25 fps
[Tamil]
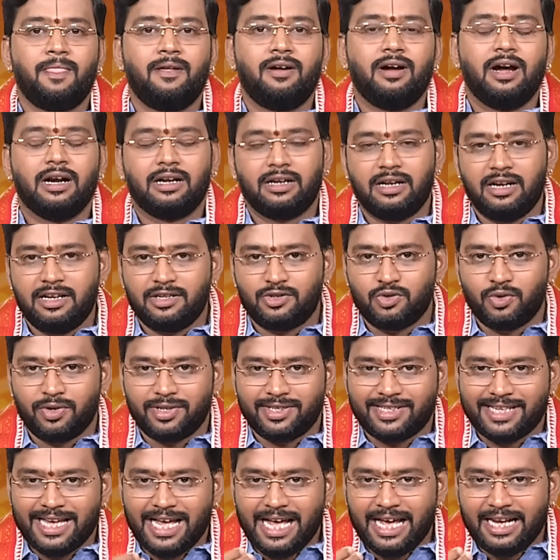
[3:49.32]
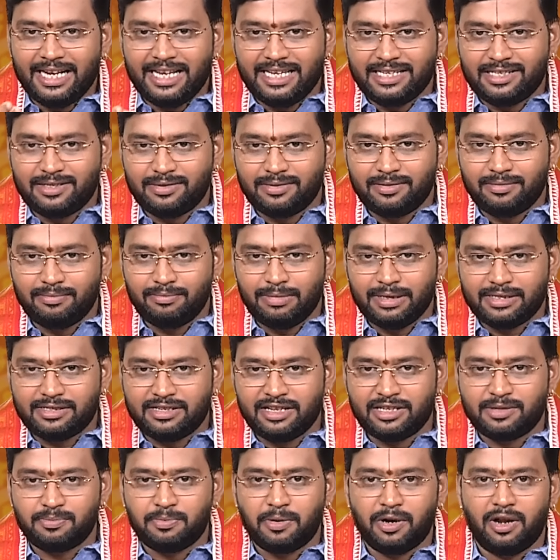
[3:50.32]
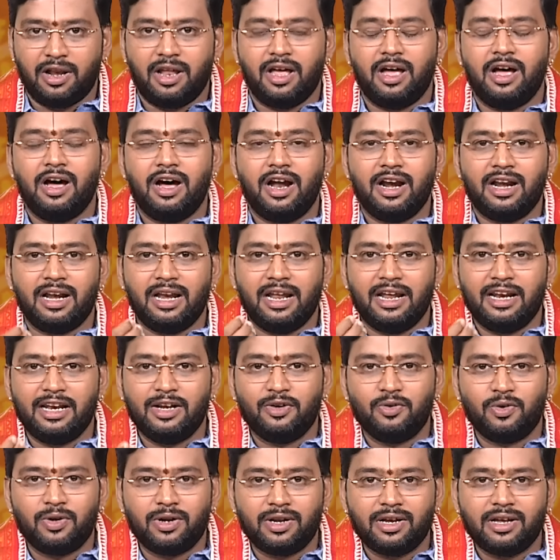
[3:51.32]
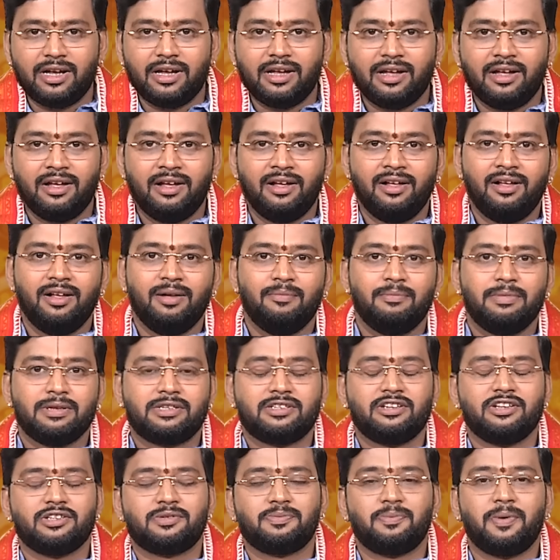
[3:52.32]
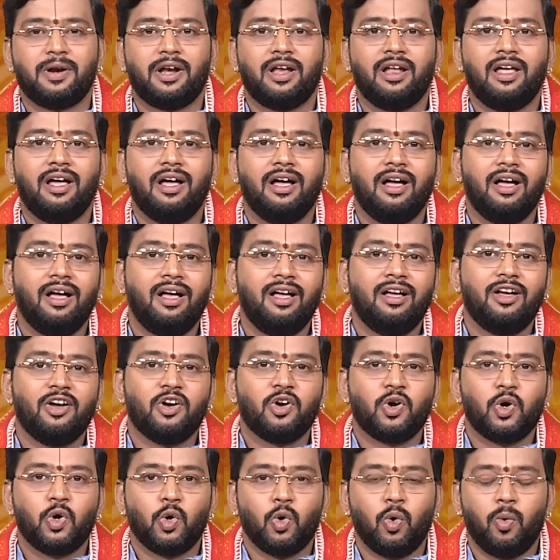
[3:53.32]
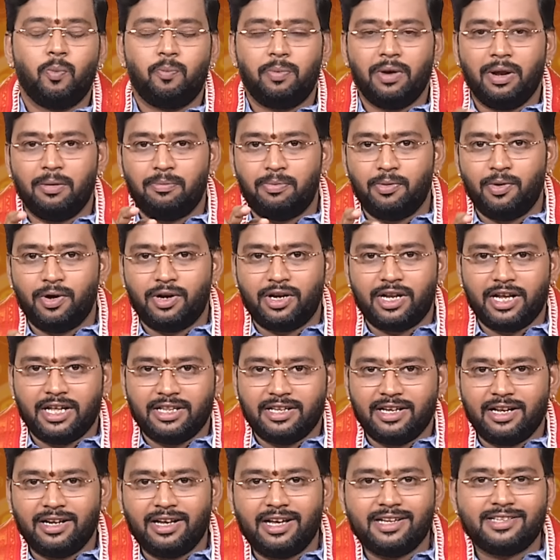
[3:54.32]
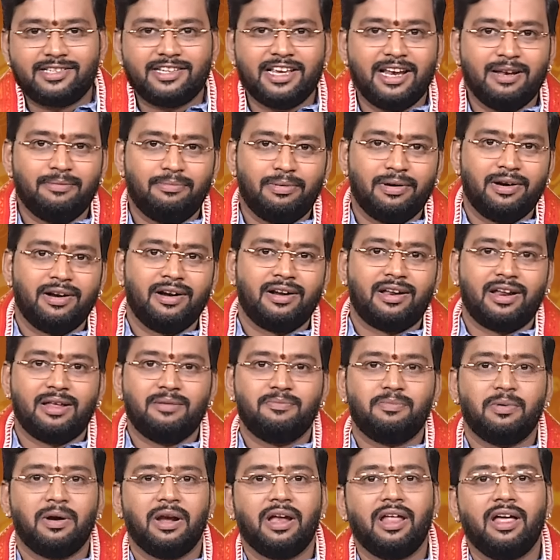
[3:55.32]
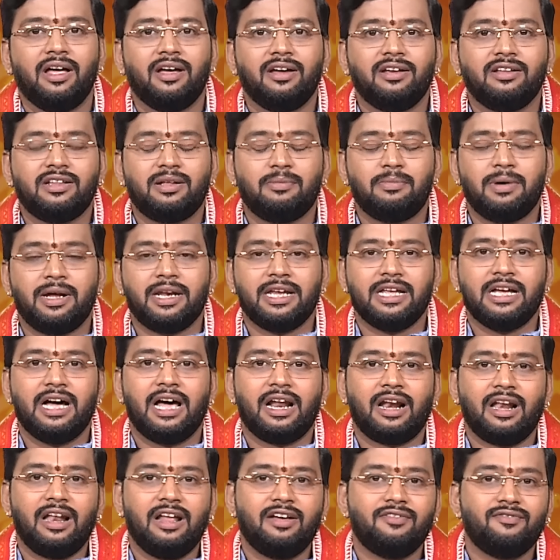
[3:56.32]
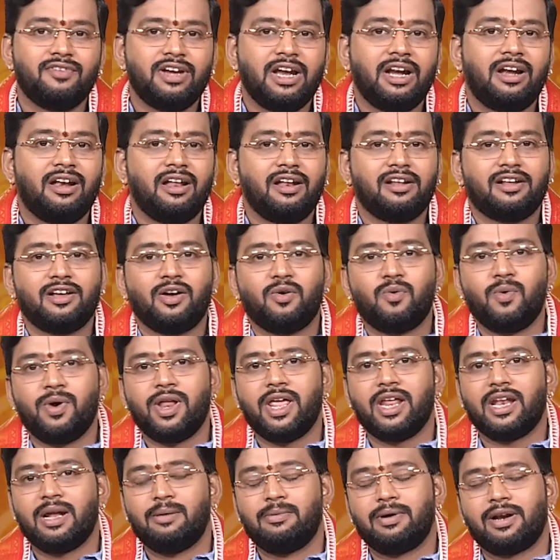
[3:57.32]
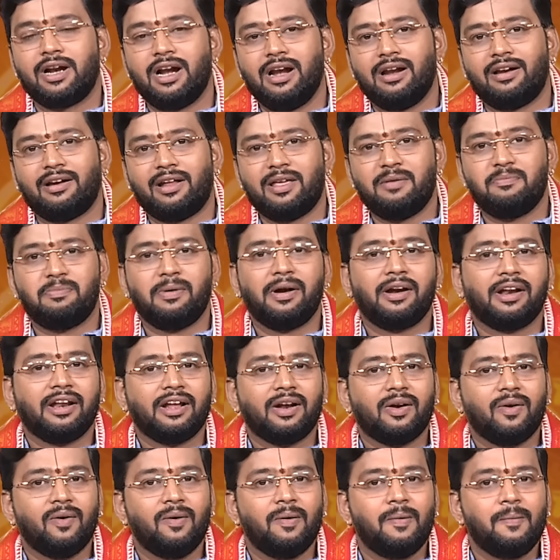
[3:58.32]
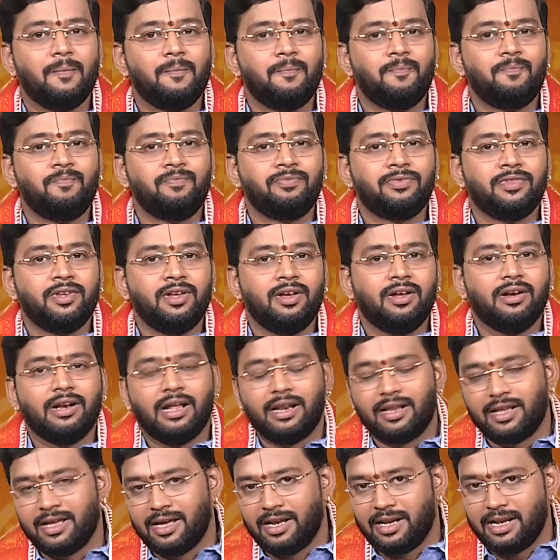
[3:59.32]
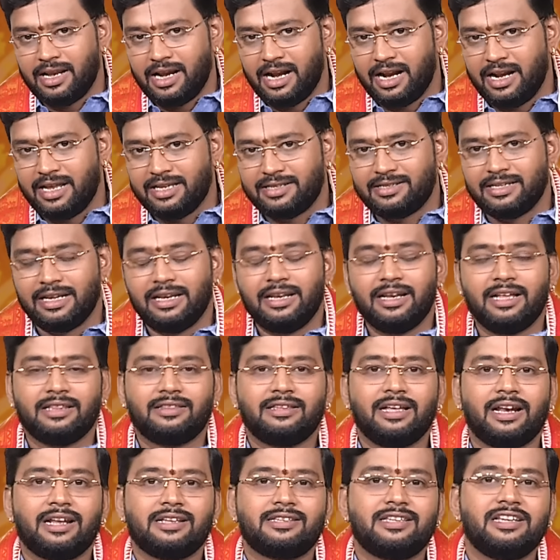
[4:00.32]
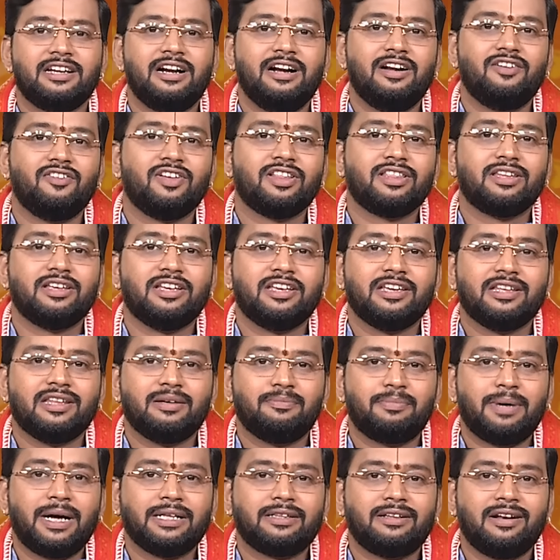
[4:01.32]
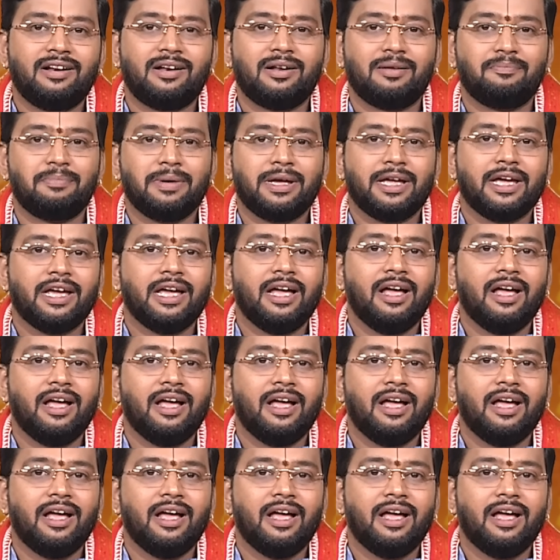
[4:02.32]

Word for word: அட்லீஸ்ட் ஒரு சாரீஸ் பிஸ்னஸ் பண்ணலாம் ஆன்லைனில் ஒரு பிஸ்னஸ் பண்ணலாம் குரூப்பில் போட்டு அதை எங்கே சேல் பண்ண ட்ரை பண்ணலாம் இந்த மாதிரி யாரெல்லாம் வீட்டில் இருக்கக்கூடிய நபர்கள் ட்ரை பண்ணுறீங்களோ நிறையா லேடிஸ் இல்லை தரசிகள் வந்து இதை பார்த்துட்டு இருப்பீங்க